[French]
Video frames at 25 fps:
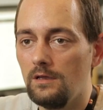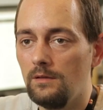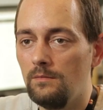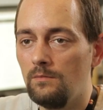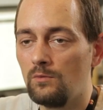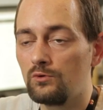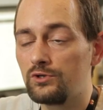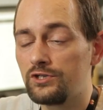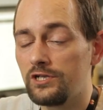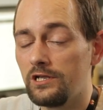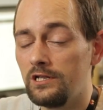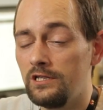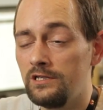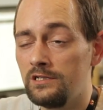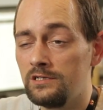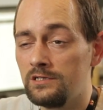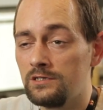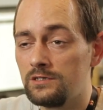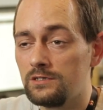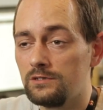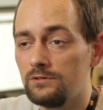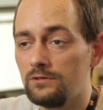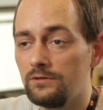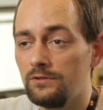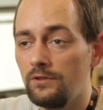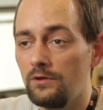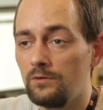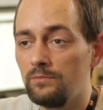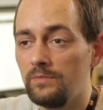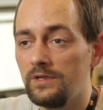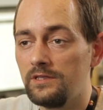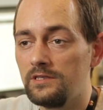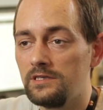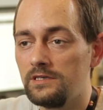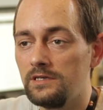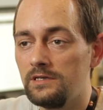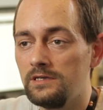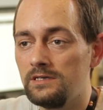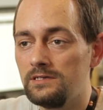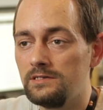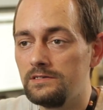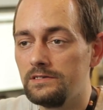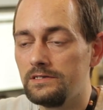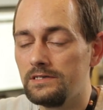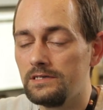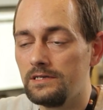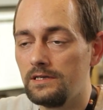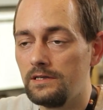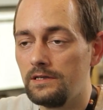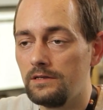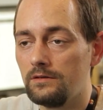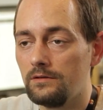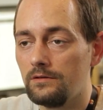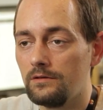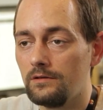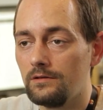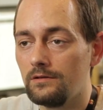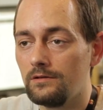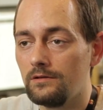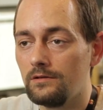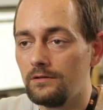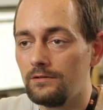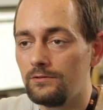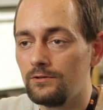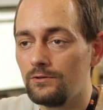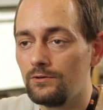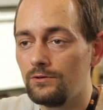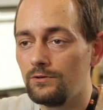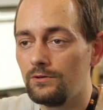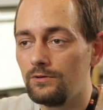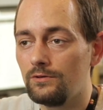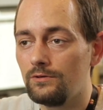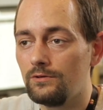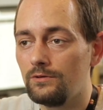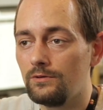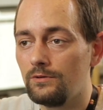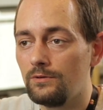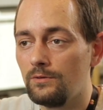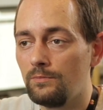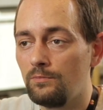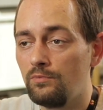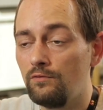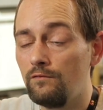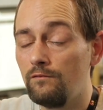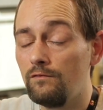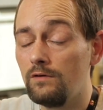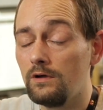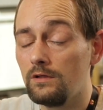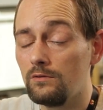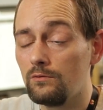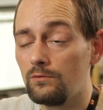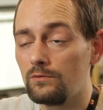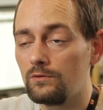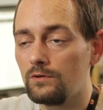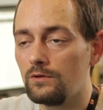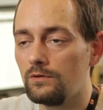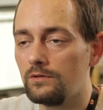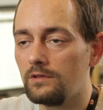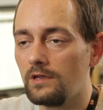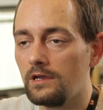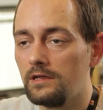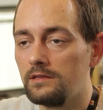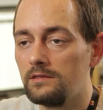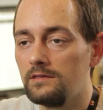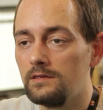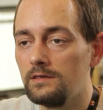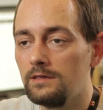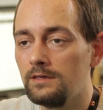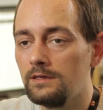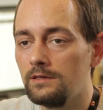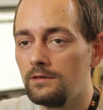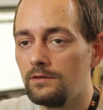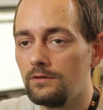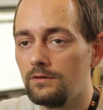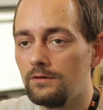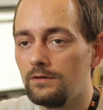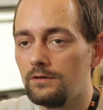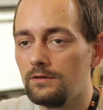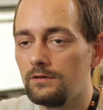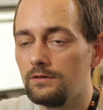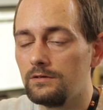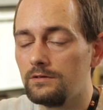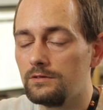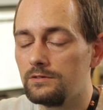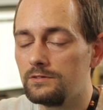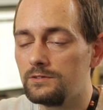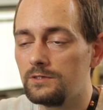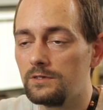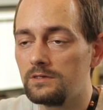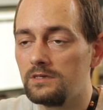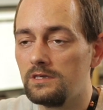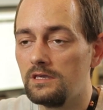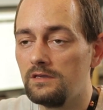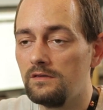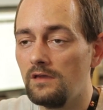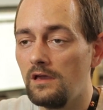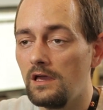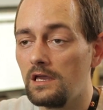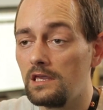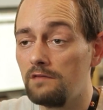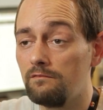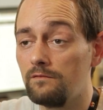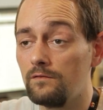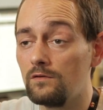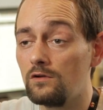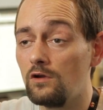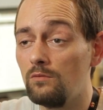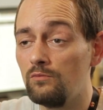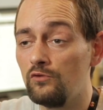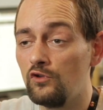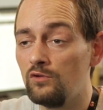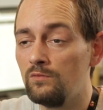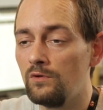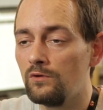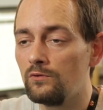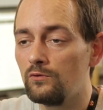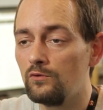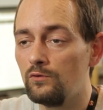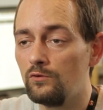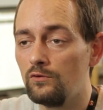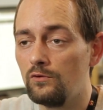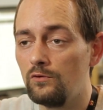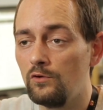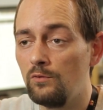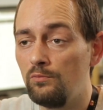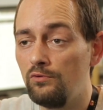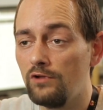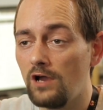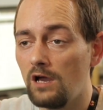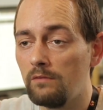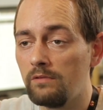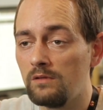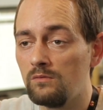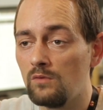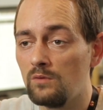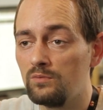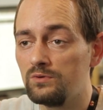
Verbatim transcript: Mon challenge dans le métier, c'est de pouvoir donc traiter ce qui arrive comme demande le plus rapidement